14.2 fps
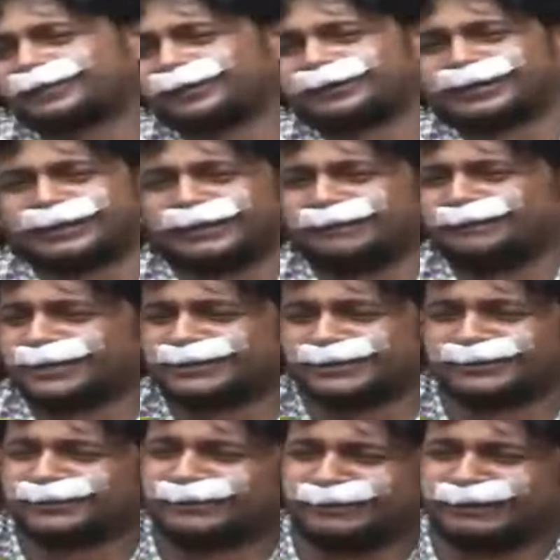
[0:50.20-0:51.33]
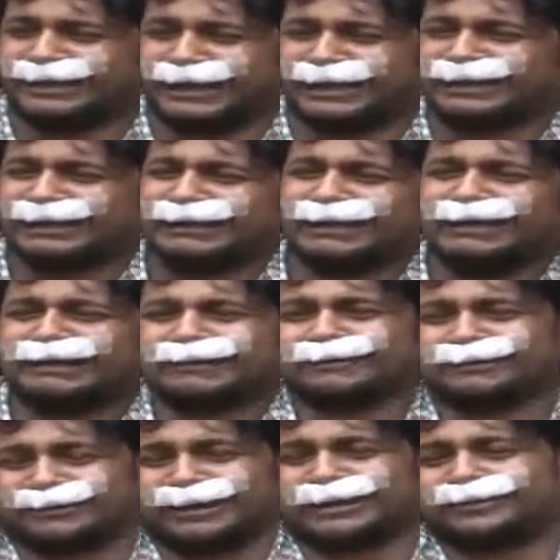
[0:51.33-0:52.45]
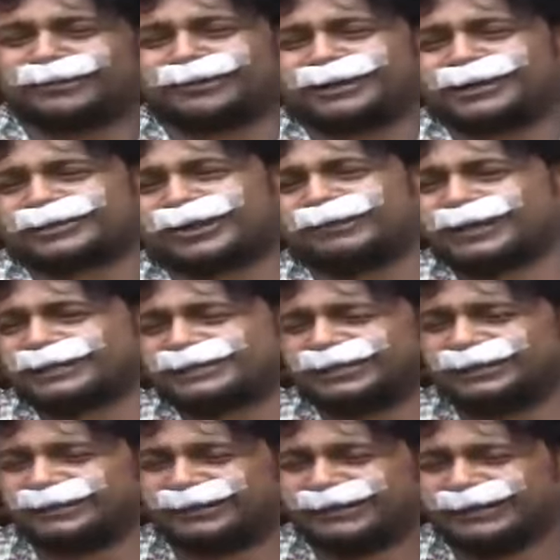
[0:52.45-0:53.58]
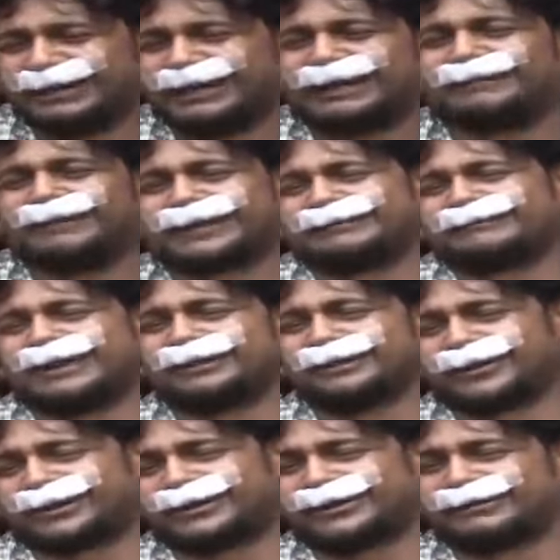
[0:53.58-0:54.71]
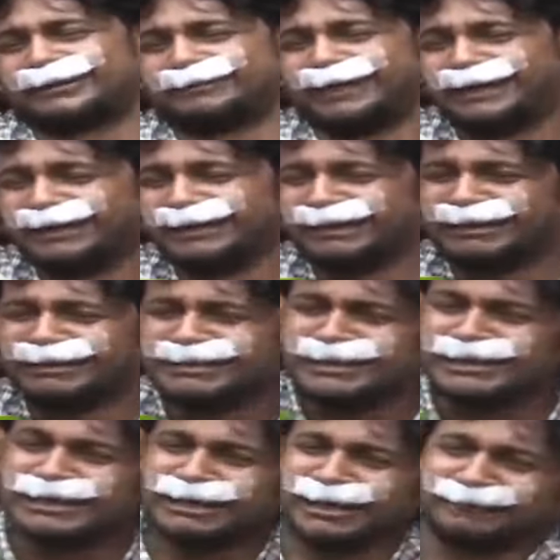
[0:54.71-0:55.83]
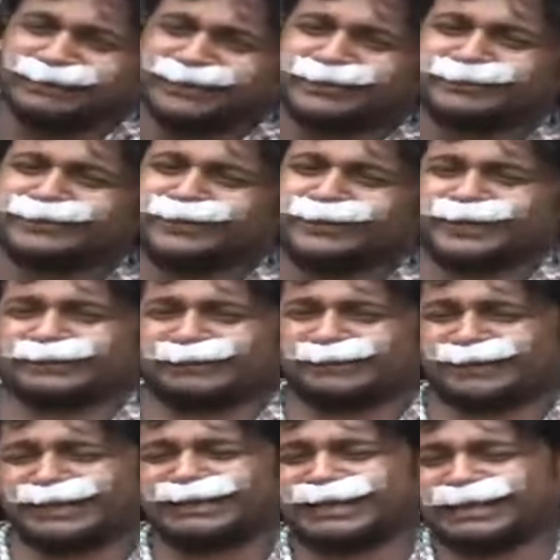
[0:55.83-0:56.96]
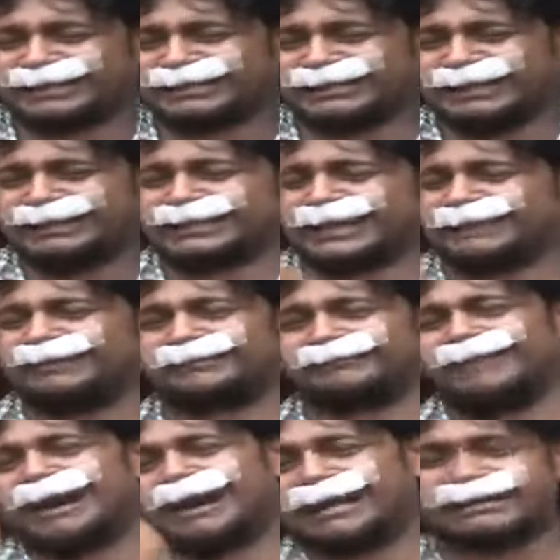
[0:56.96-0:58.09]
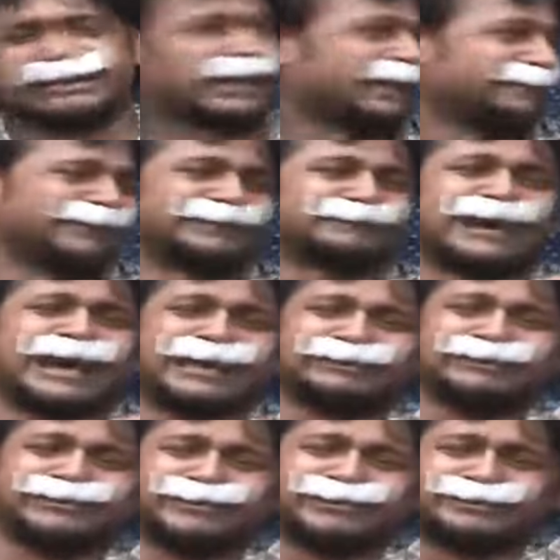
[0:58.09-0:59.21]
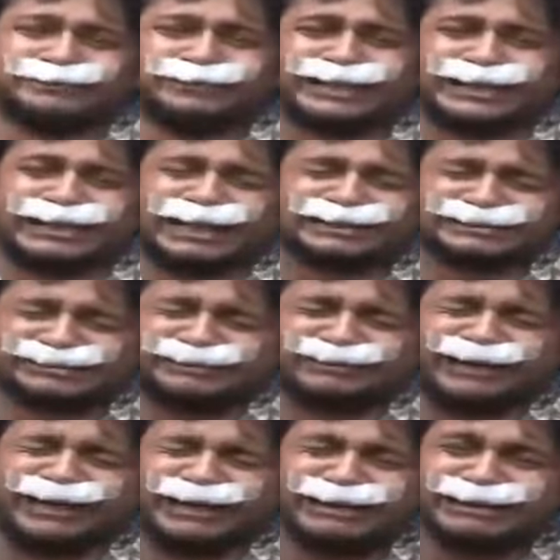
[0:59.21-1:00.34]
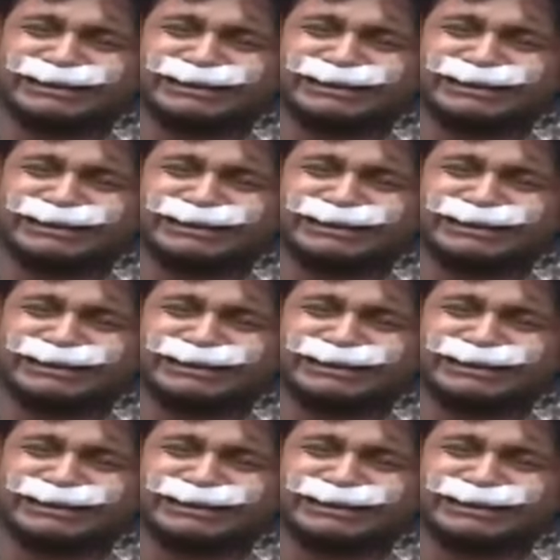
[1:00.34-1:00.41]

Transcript: আন্দোলনটা তো আমার জন্য করি নাই গোটা আন্দোলনটা সবার ছিল আমাকে মারলো কেন এভাবে আমি খুব দেখছি আমার মা আজ আমার ভাই অন্য জমিতে কাজ করে